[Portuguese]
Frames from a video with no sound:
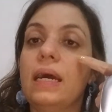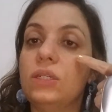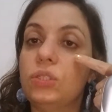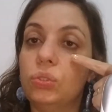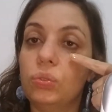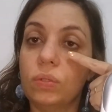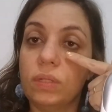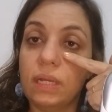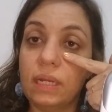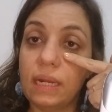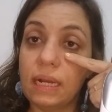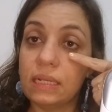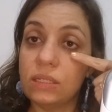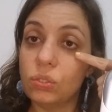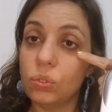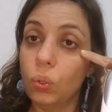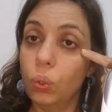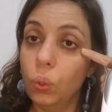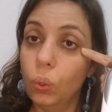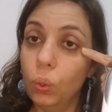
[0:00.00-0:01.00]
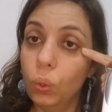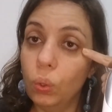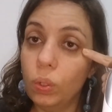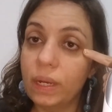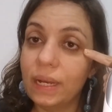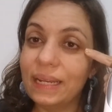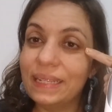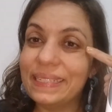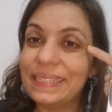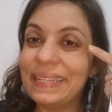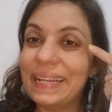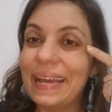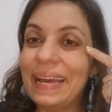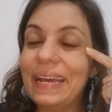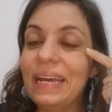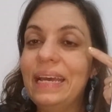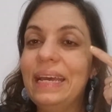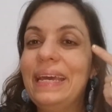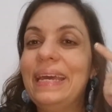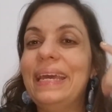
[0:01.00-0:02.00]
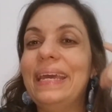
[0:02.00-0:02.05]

ajuda nas rugas, né?